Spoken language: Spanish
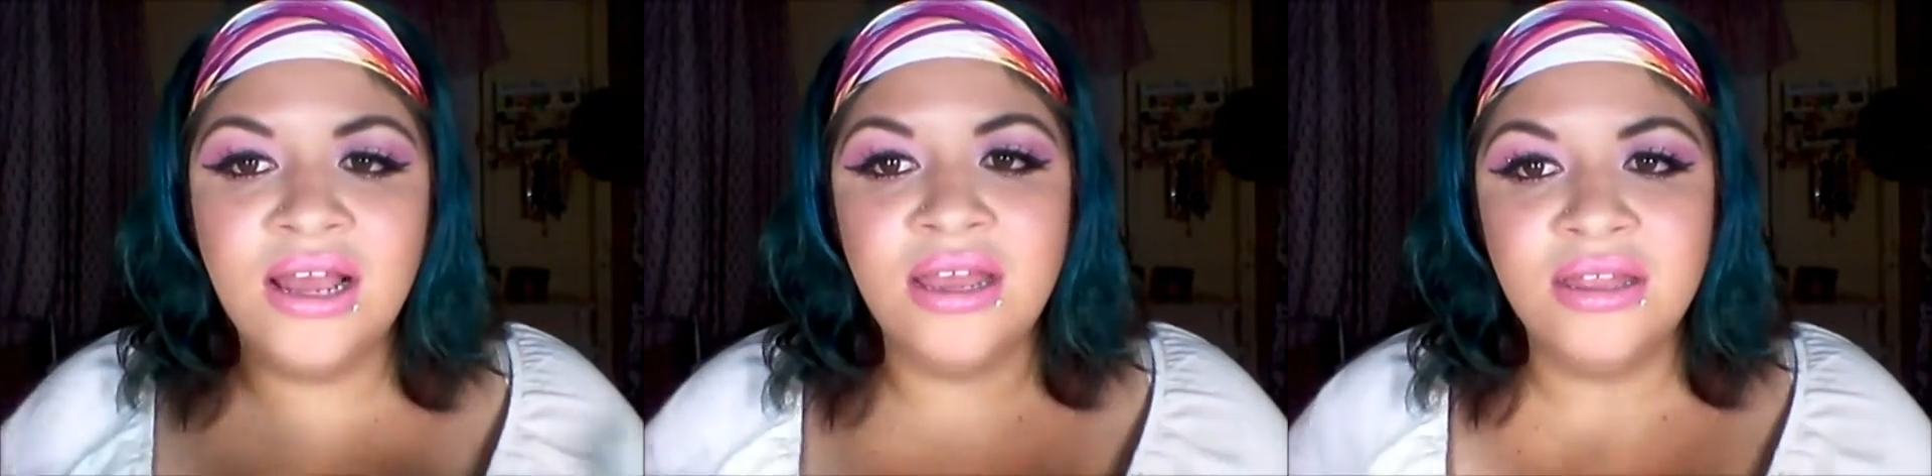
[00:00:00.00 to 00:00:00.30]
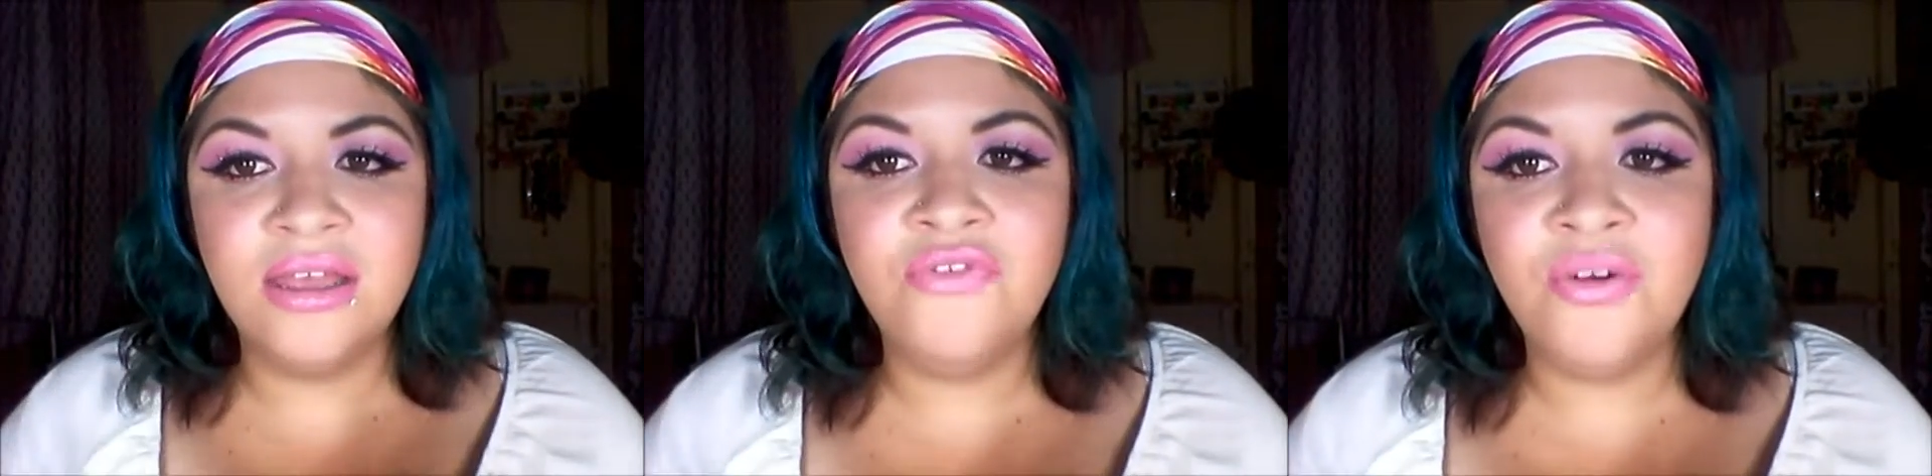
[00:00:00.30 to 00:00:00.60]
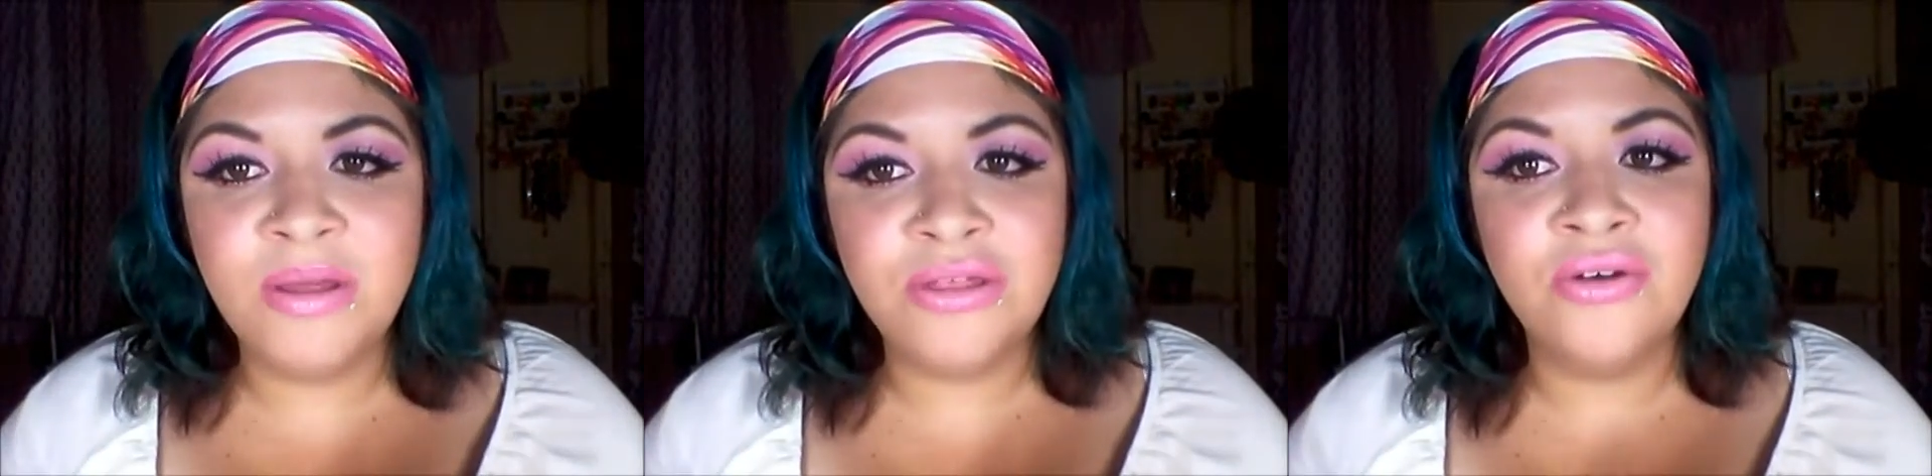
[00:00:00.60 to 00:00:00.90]
la cajita de
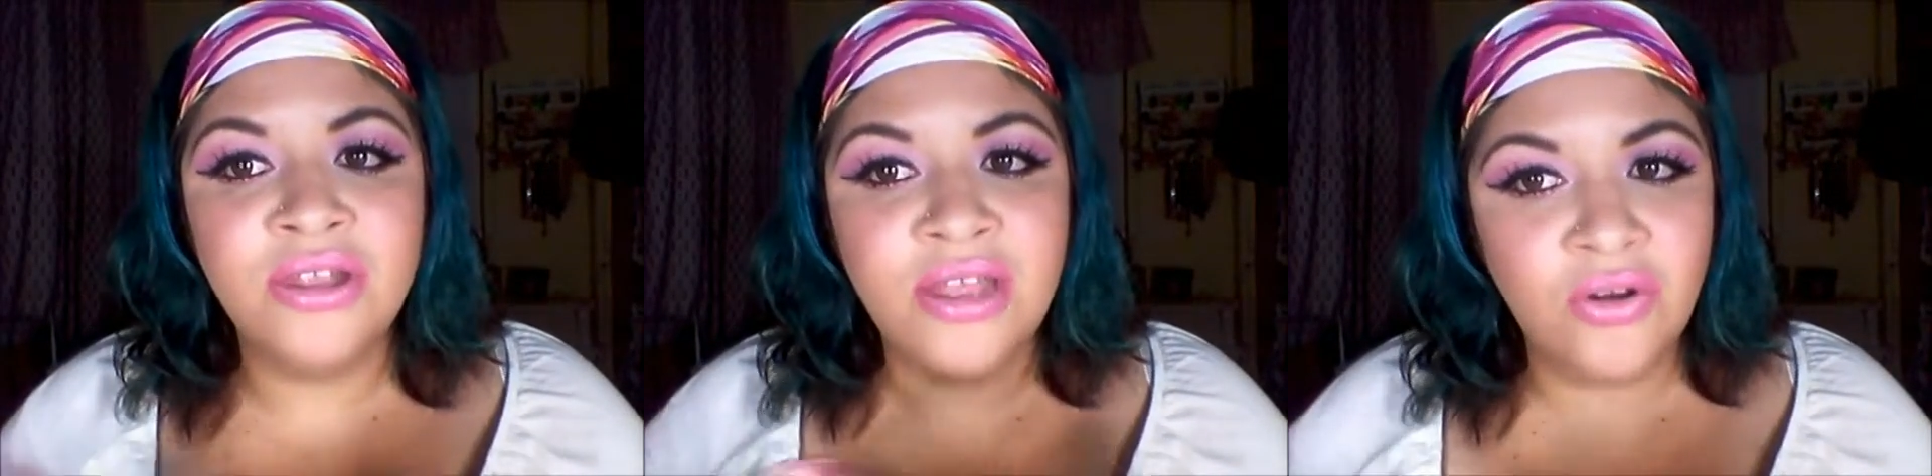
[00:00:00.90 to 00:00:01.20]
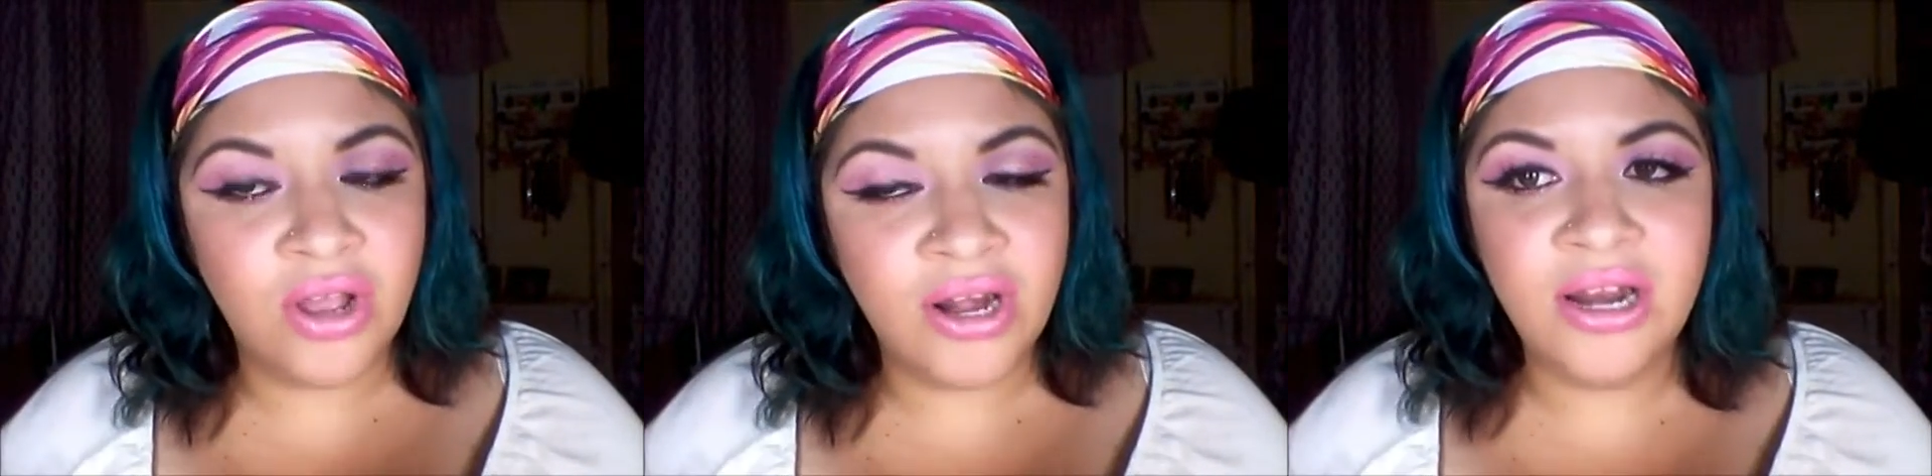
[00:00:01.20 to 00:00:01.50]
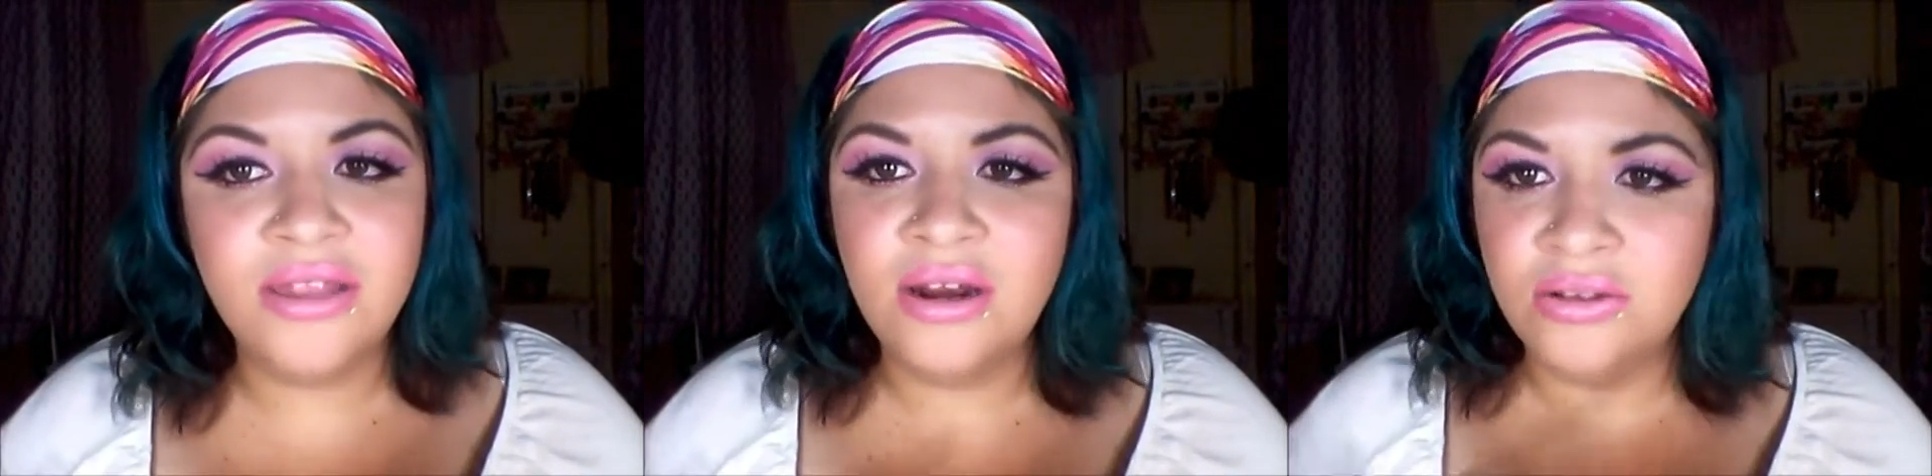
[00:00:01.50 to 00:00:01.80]
información están los
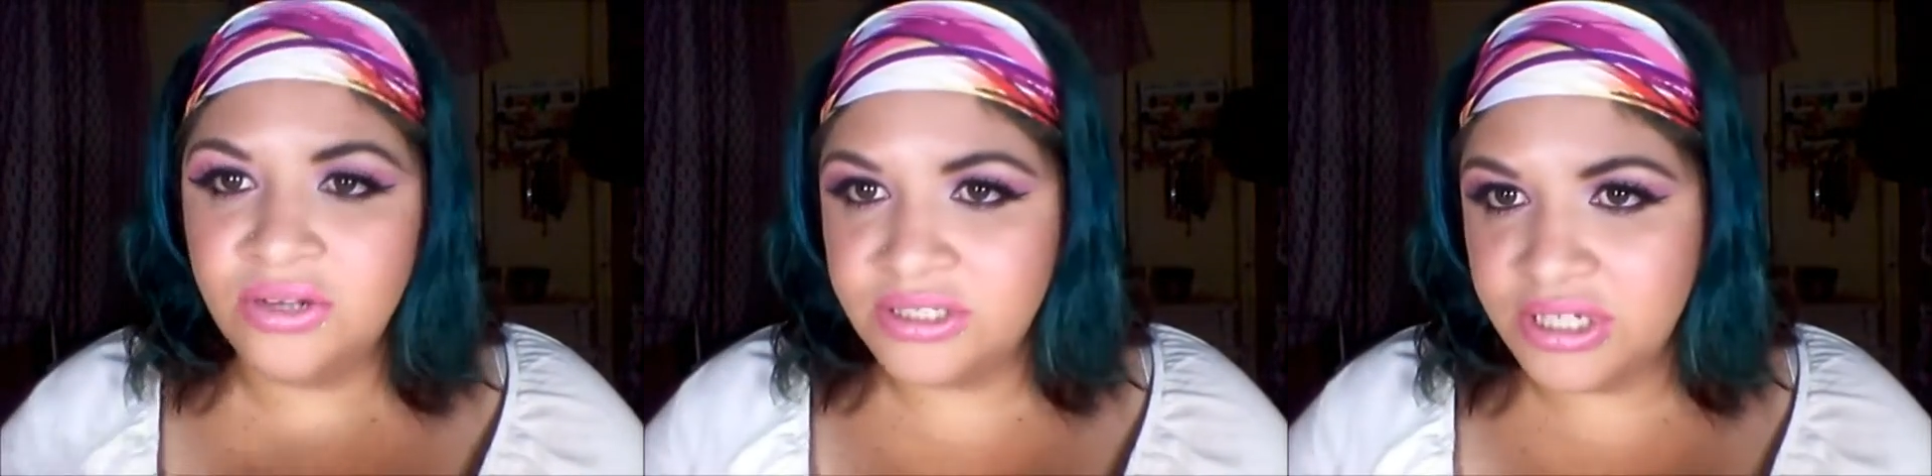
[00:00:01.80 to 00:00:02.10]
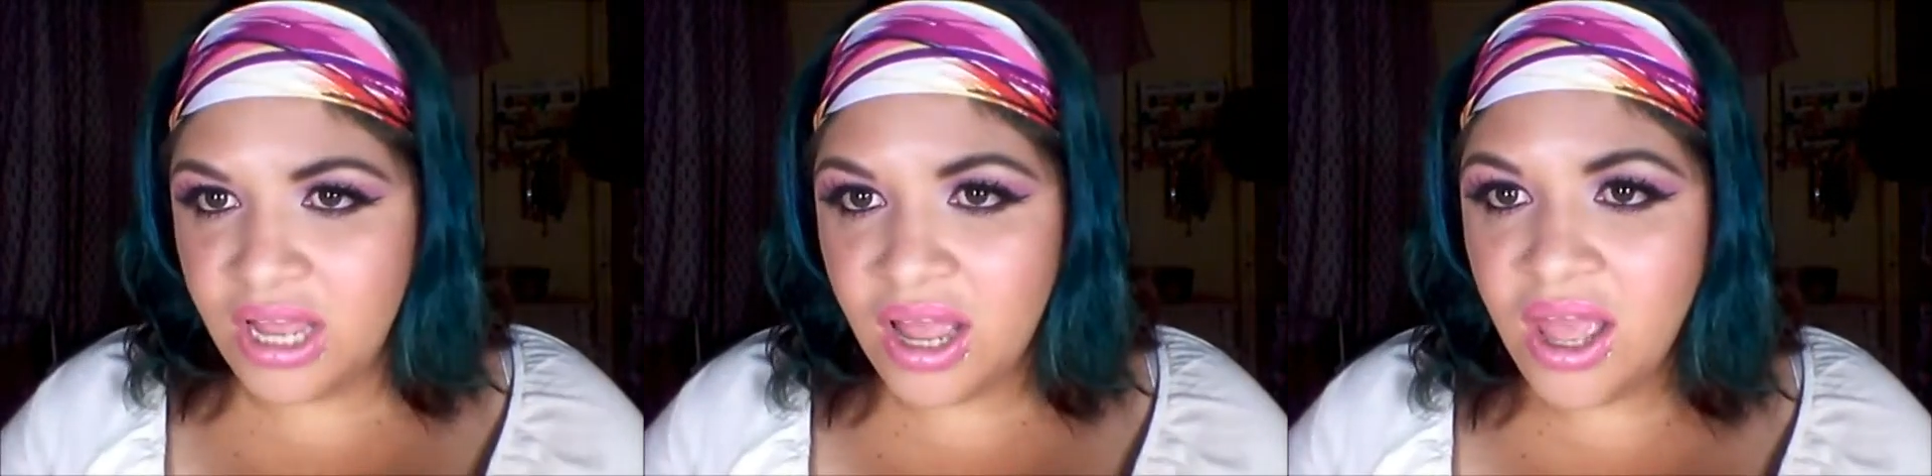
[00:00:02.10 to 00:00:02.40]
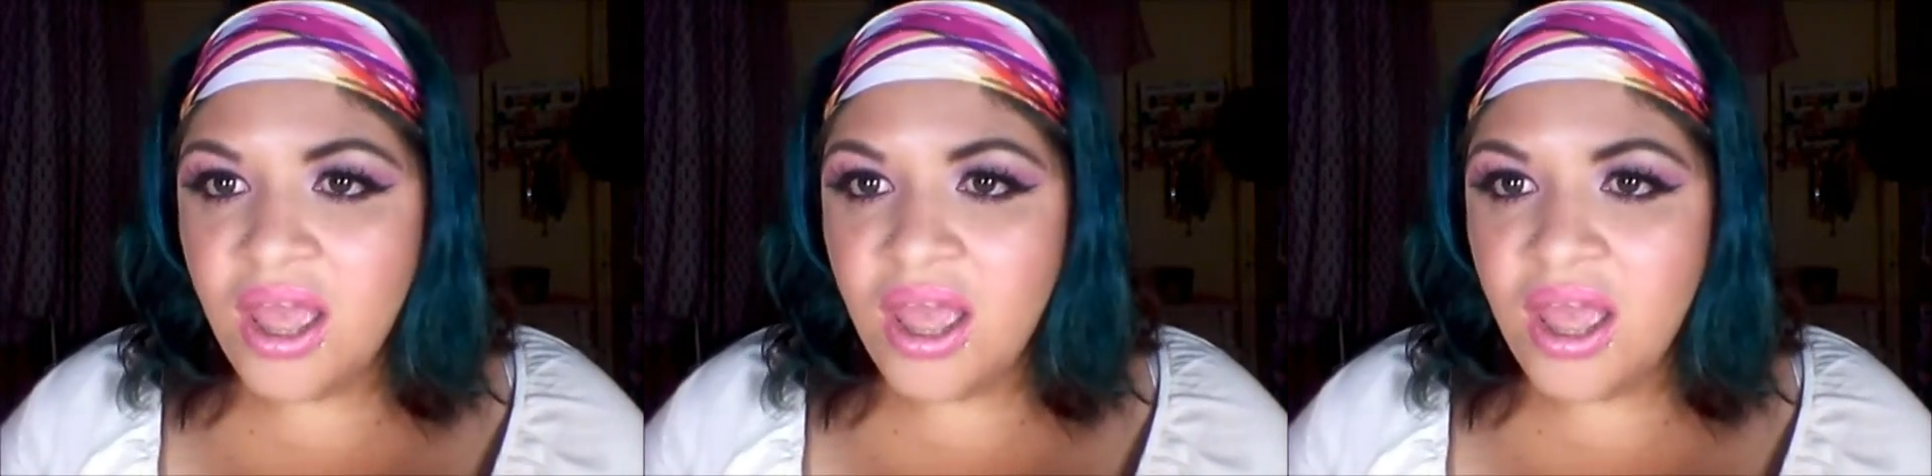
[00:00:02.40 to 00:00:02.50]
canales de las otras chicas